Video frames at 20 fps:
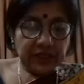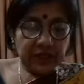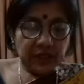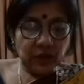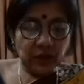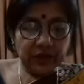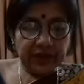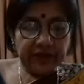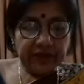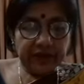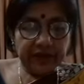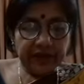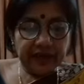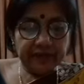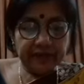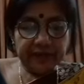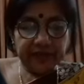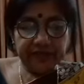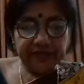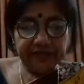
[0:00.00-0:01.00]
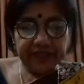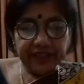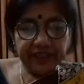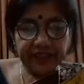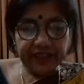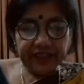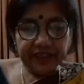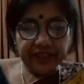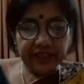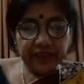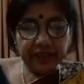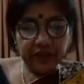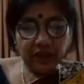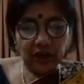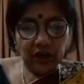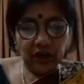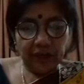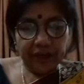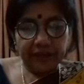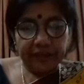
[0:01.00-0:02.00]
टू डेवलप द फीलिंग
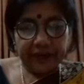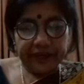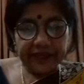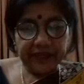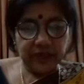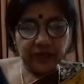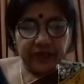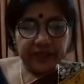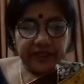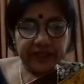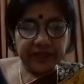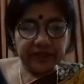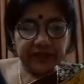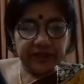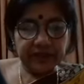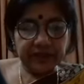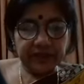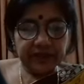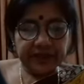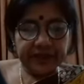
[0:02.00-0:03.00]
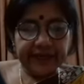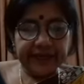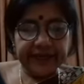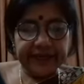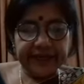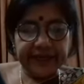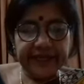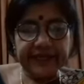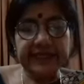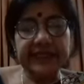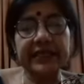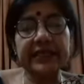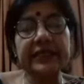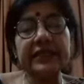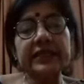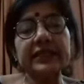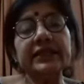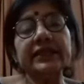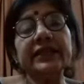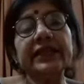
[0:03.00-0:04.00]
ऑफ पेट्रोटिज्म एंड
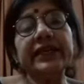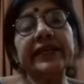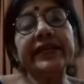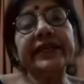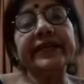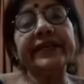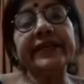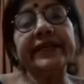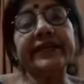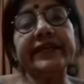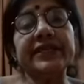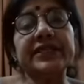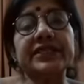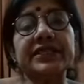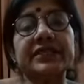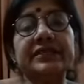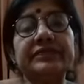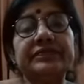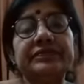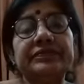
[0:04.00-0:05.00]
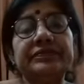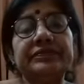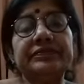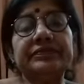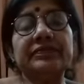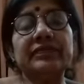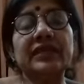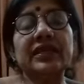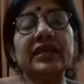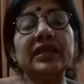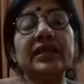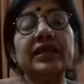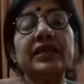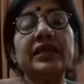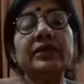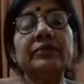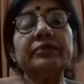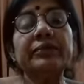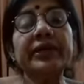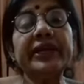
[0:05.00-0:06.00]
नेशनल इंटीग्रेशन
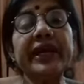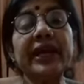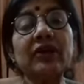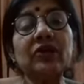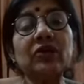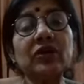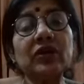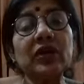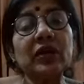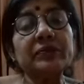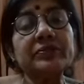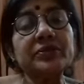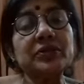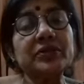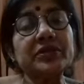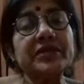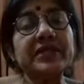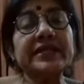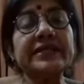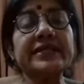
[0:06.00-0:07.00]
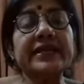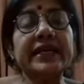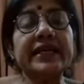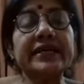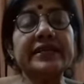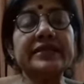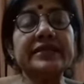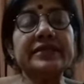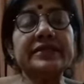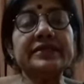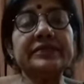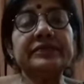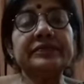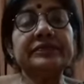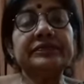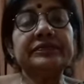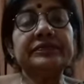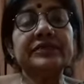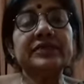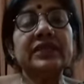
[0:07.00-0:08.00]
पीडागोगी ऑफ सोशल साइंस
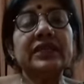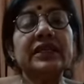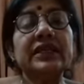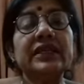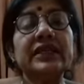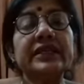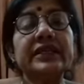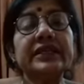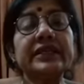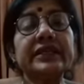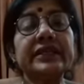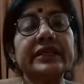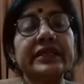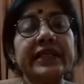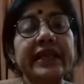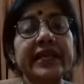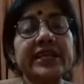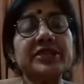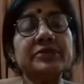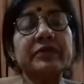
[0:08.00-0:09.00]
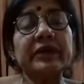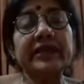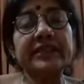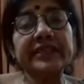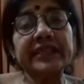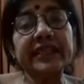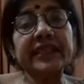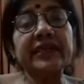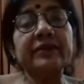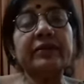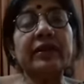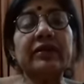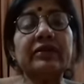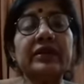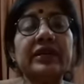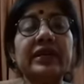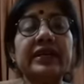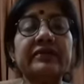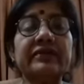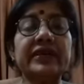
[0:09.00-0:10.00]
देशभक्ति की
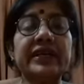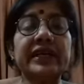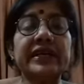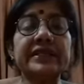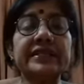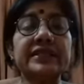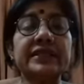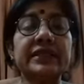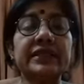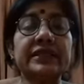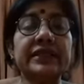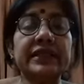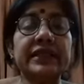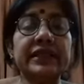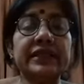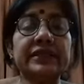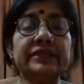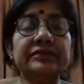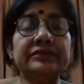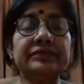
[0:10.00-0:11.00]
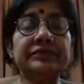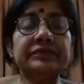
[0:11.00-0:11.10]
भावना का विकास करती है